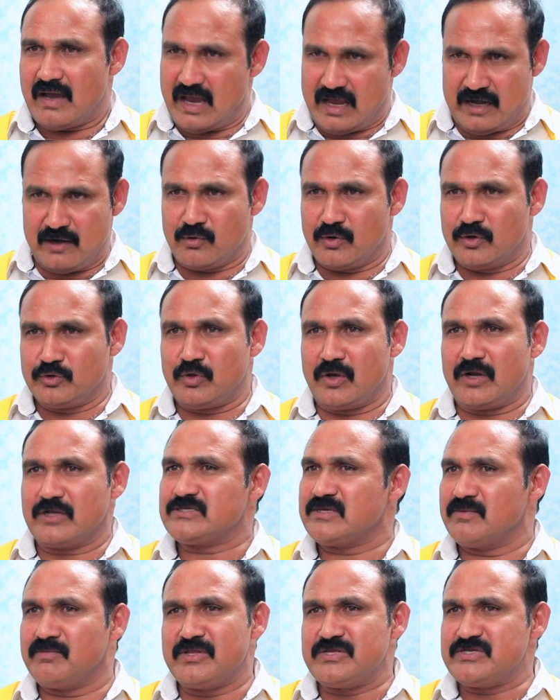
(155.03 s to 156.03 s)
ఆయన కూడా
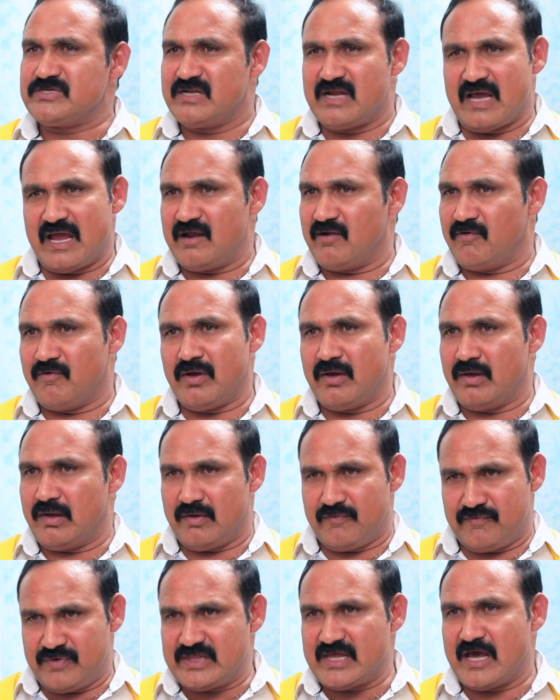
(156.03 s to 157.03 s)
దొరకు సంబంధించిన ఆయన
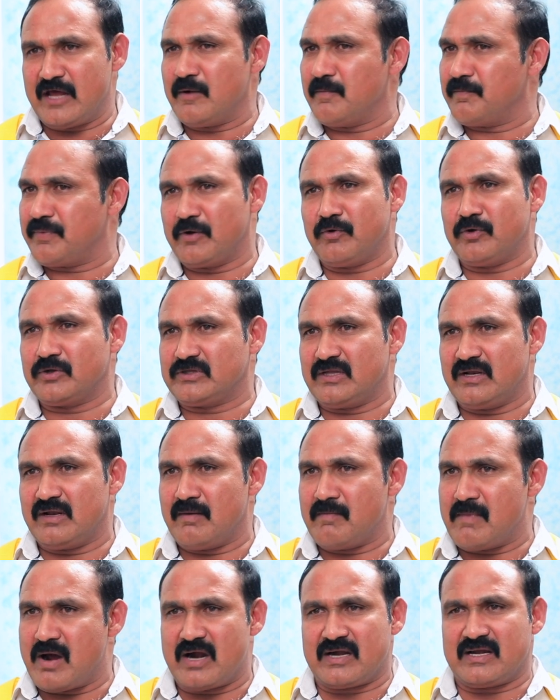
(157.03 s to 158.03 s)
విధానం ప్రవర్తన
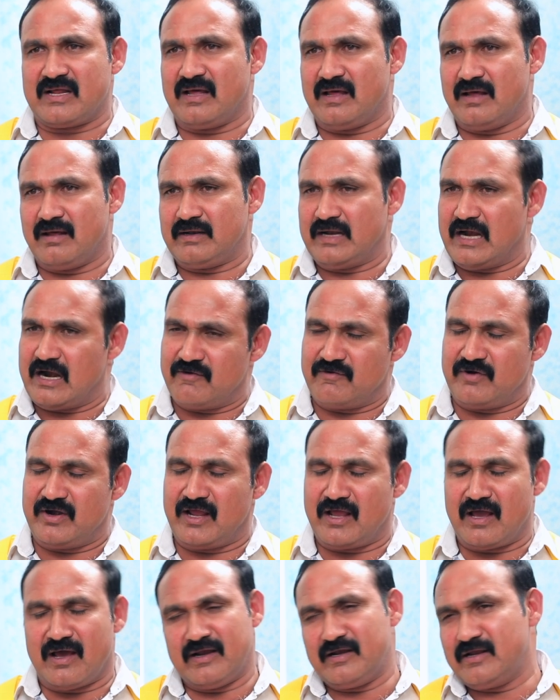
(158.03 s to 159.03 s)
మాట
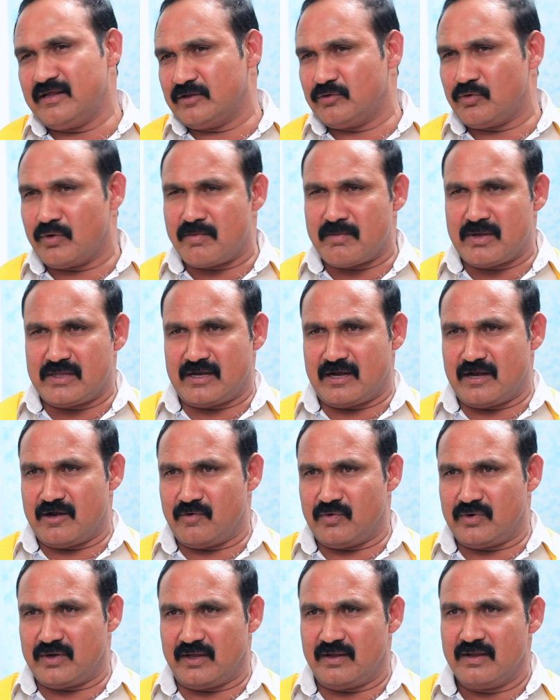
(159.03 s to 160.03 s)
నడవడిక అన్నీ
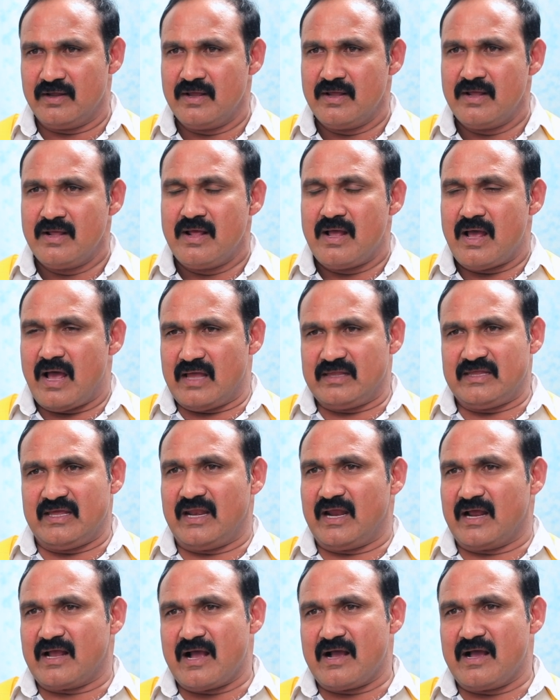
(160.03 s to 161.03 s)
దొరమాదిరిగానే ఉంటాయి అదే
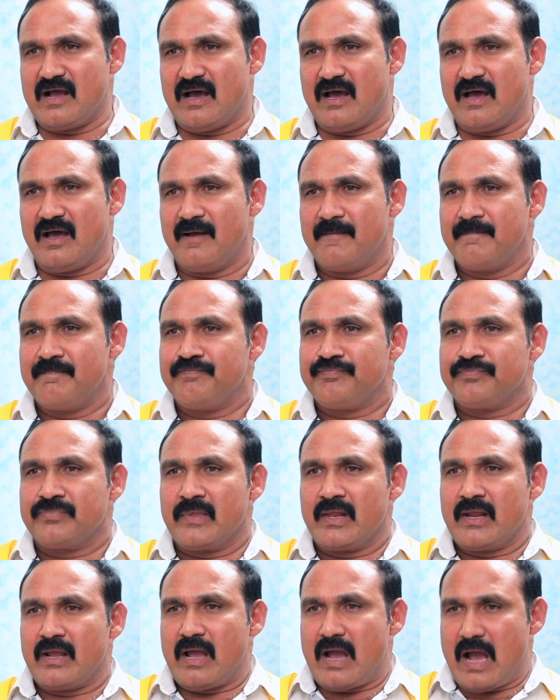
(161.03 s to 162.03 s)
రకంగా
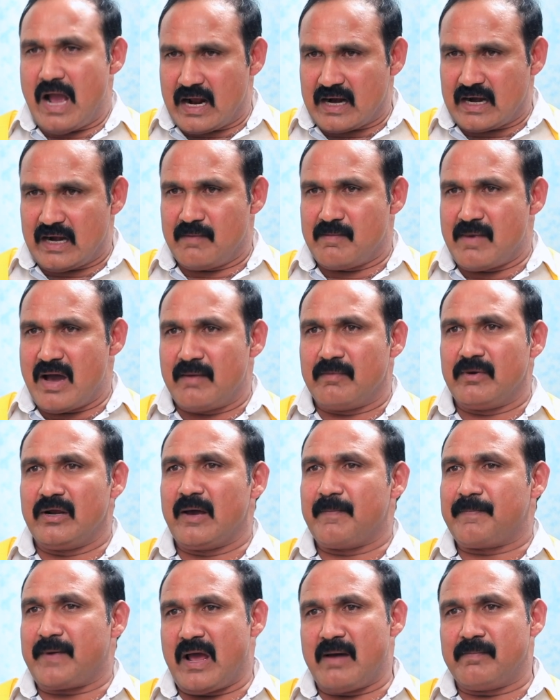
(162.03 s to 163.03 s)
అక్కడ
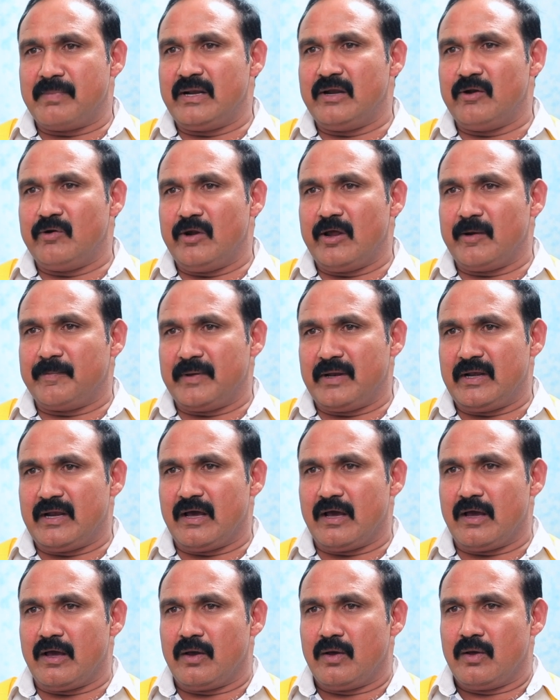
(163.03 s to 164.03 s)
మామూలుగా ప్రాబల్యం లేకపోయినా